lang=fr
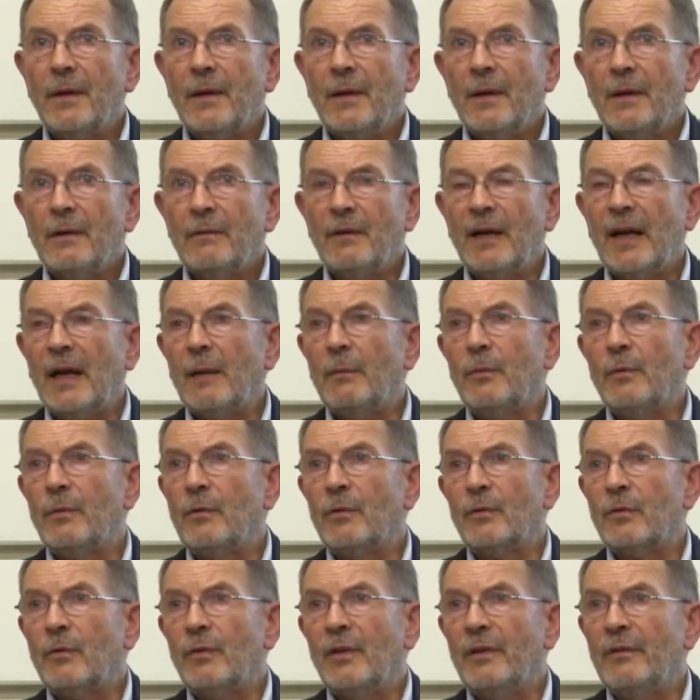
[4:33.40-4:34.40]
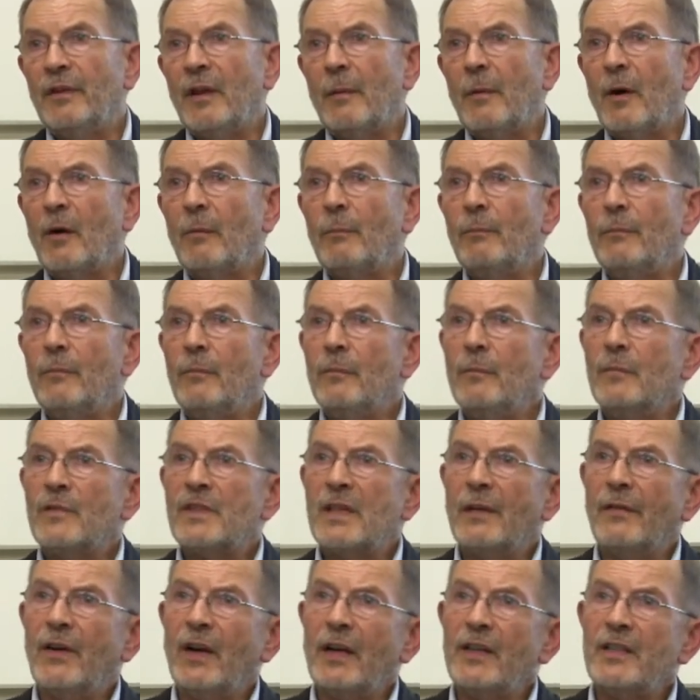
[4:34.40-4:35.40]
voilà, évidemment,
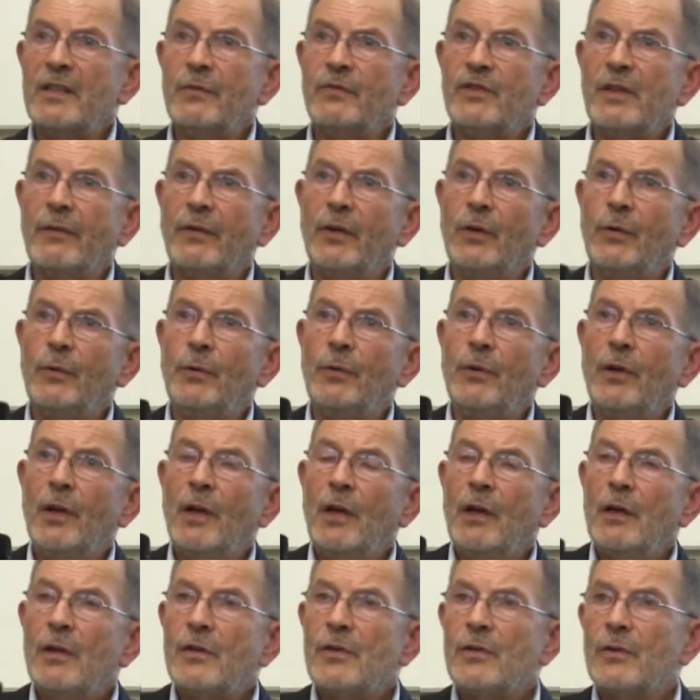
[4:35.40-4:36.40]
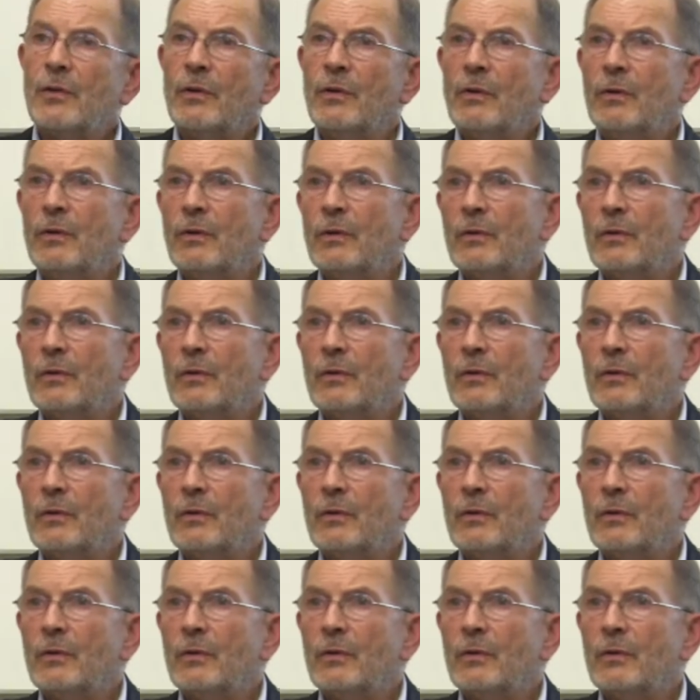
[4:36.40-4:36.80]
Savary, si vous avez lu son,